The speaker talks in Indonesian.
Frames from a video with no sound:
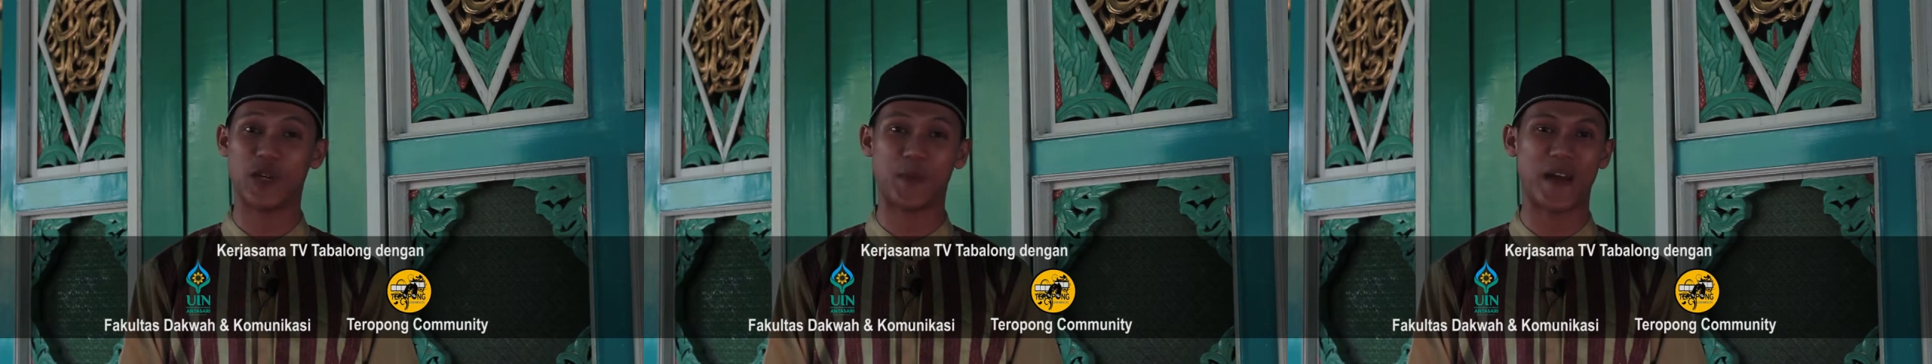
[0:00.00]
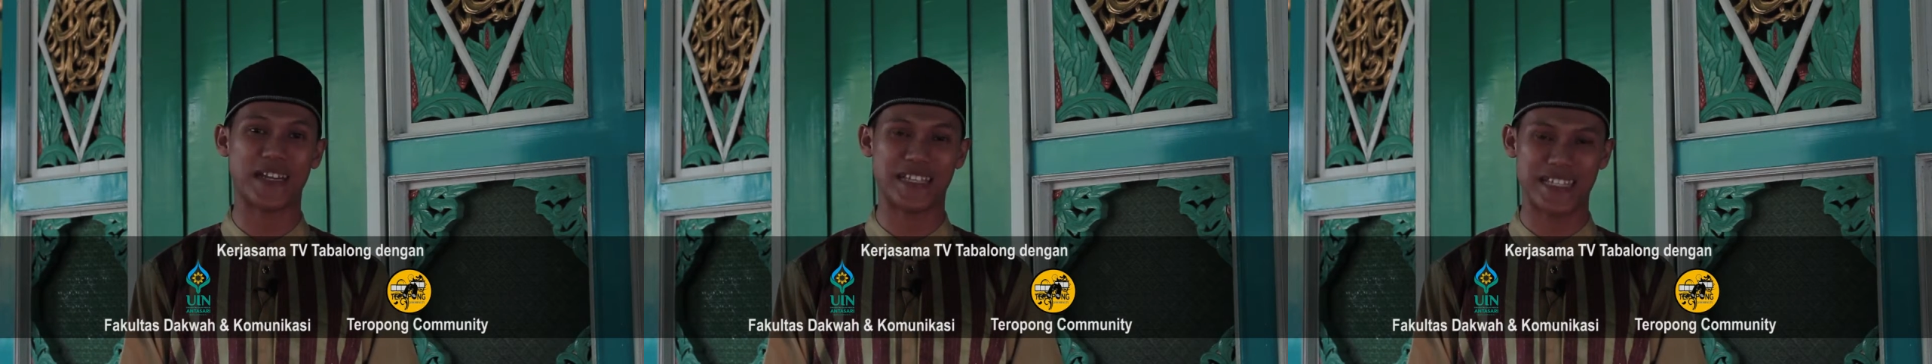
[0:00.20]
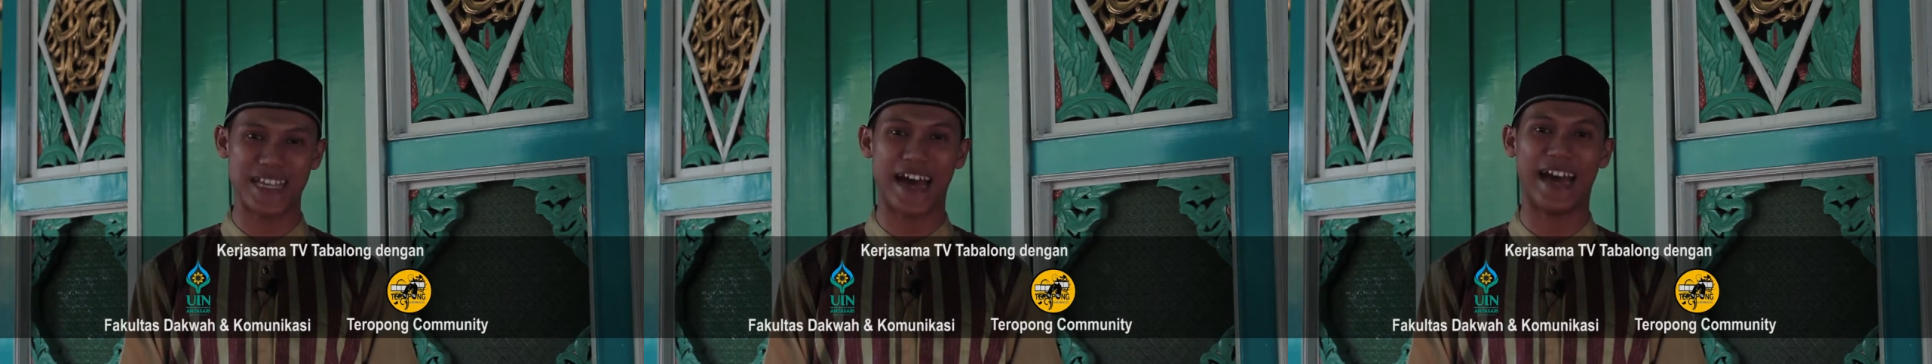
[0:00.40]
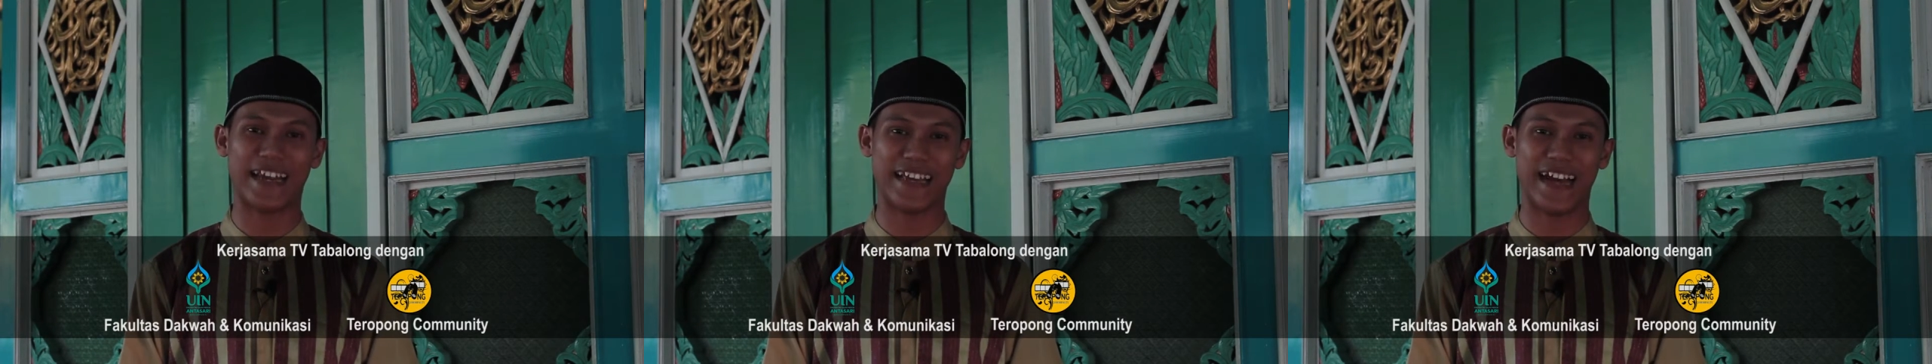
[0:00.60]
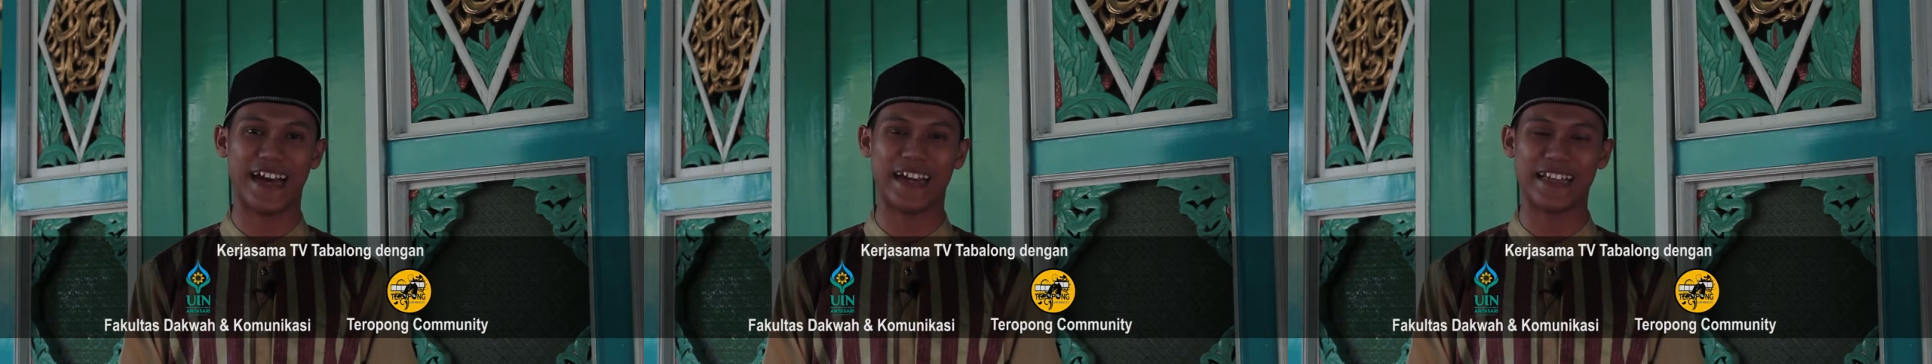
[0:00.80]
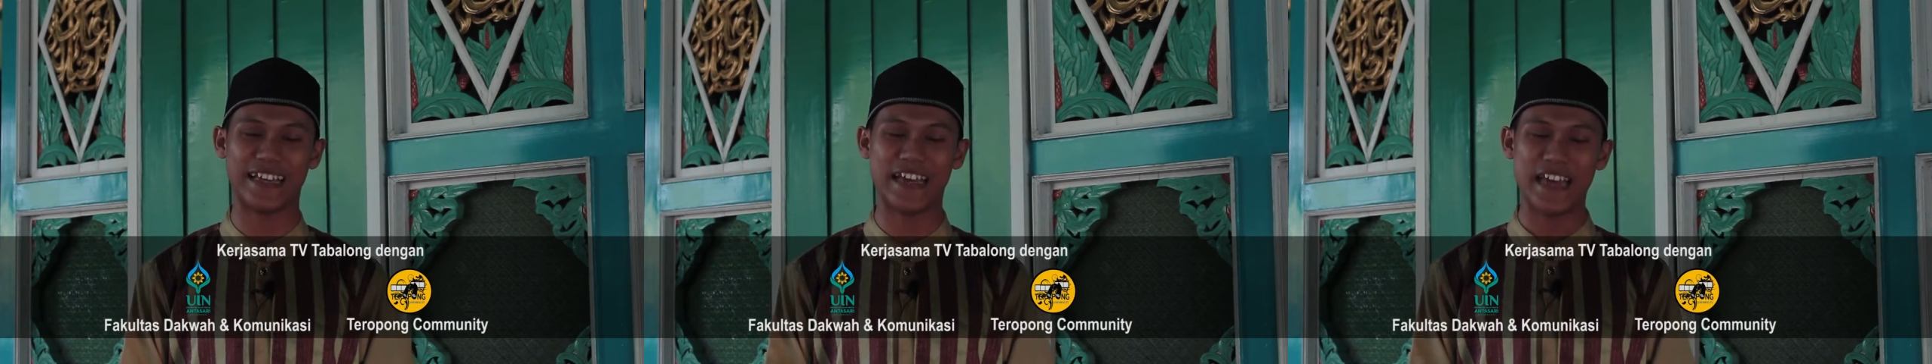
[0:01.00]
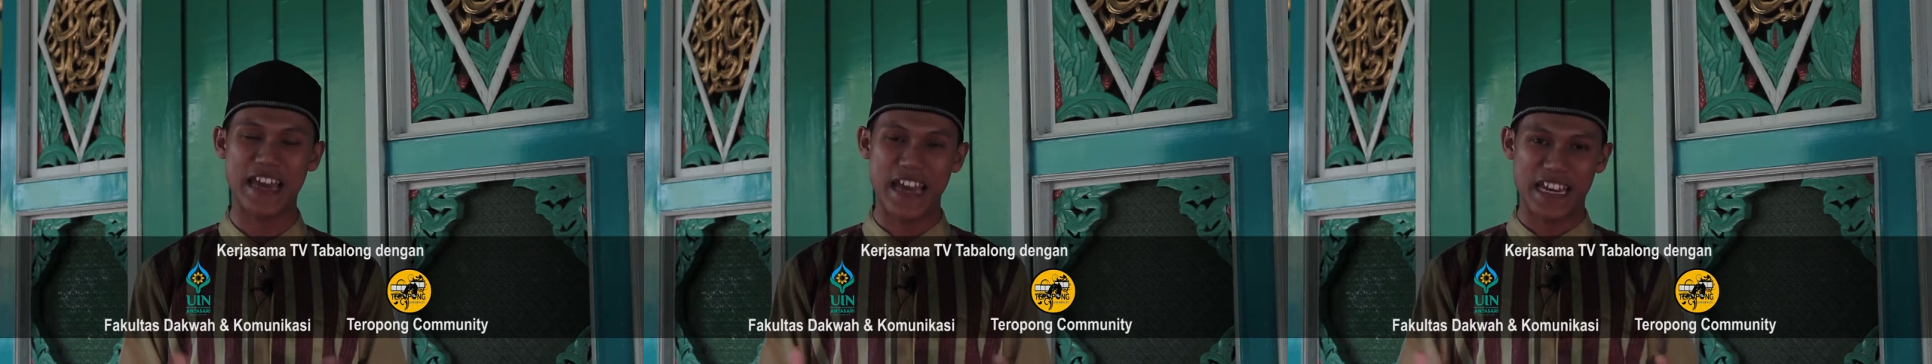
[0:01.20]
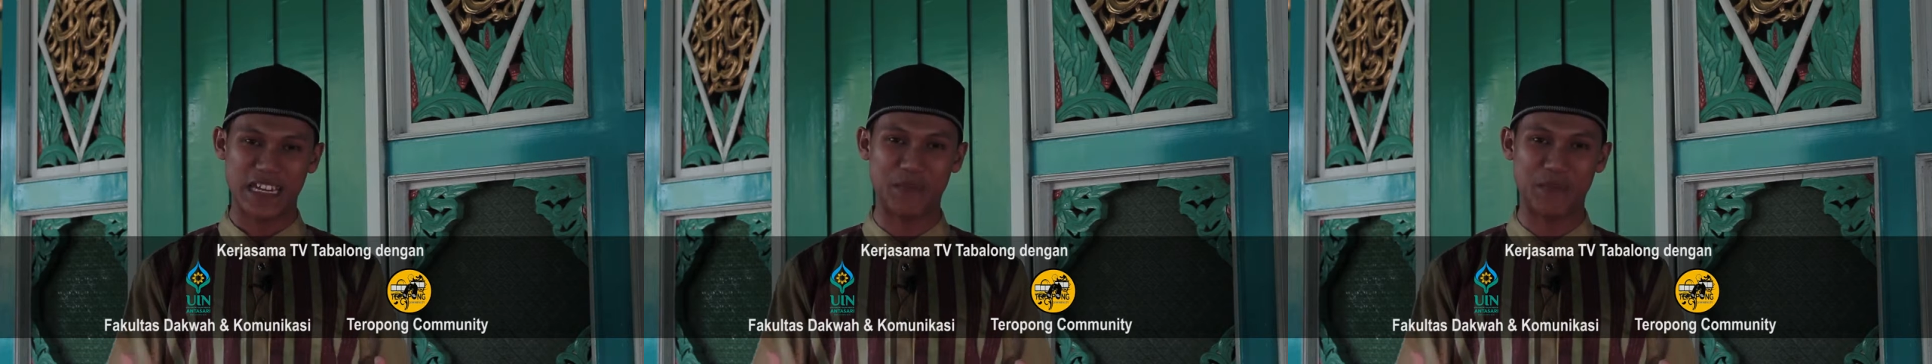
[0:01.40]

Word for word: kehidupan sehari-hari.